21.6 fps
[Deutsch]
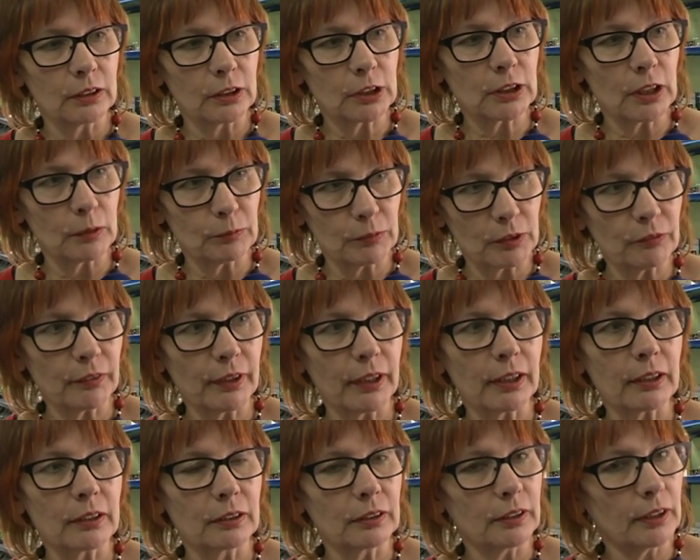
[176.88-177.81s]
stemmen
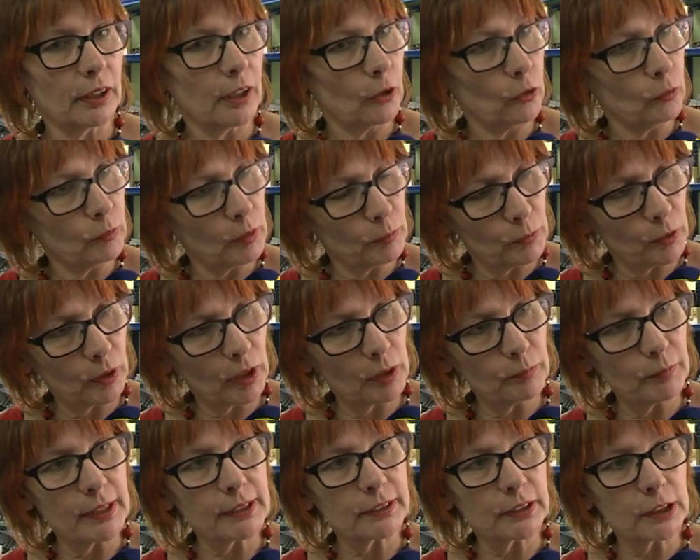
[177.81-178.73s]
werden. Der Herr
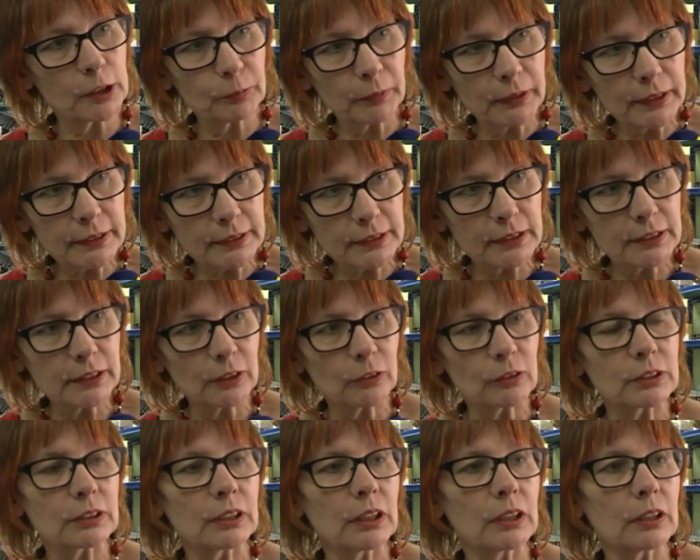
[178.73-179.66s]
Oberbürgermeister Spitz ist ja
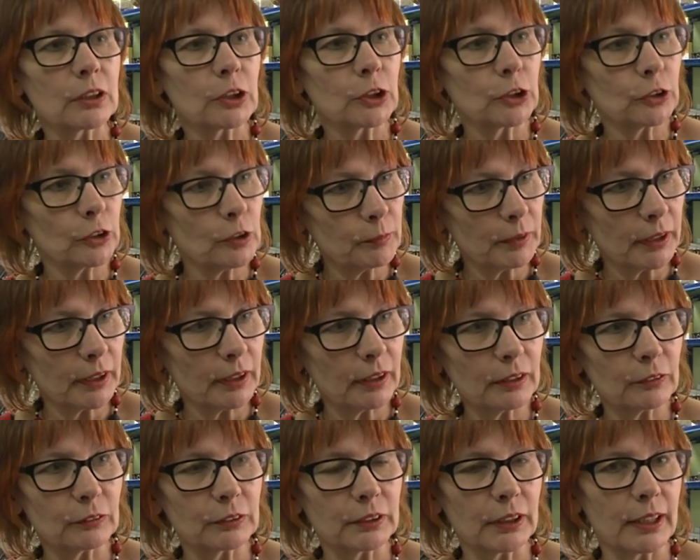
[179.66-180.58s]
unser
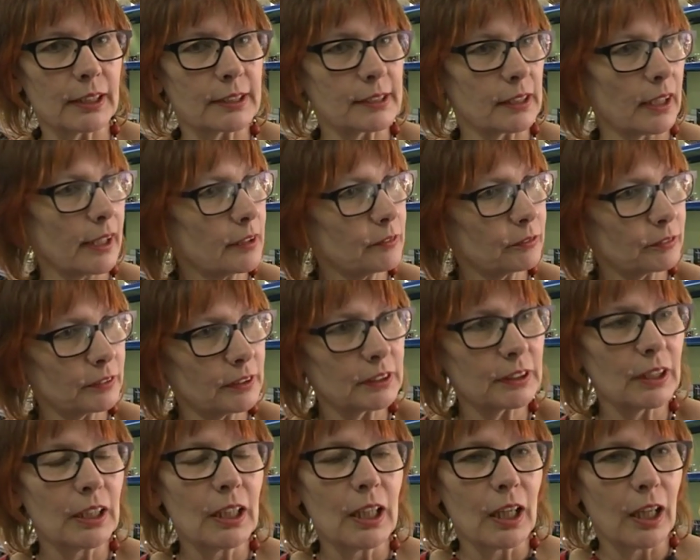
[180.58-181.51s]
Schirmherr und der Herr
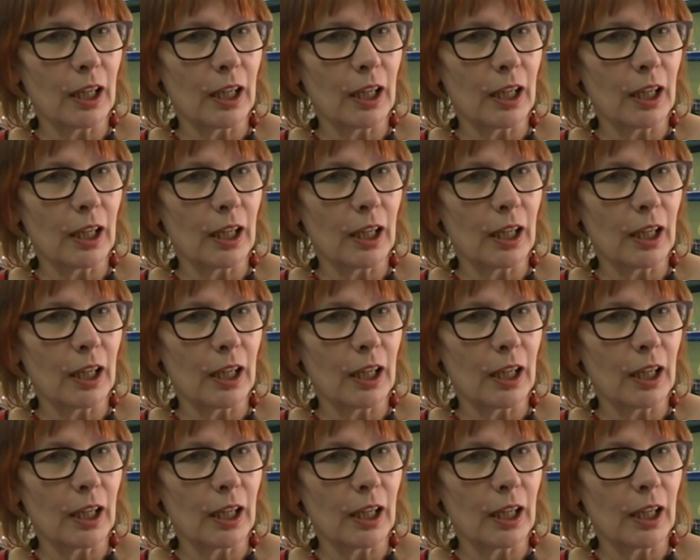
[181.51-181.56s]
Seigfried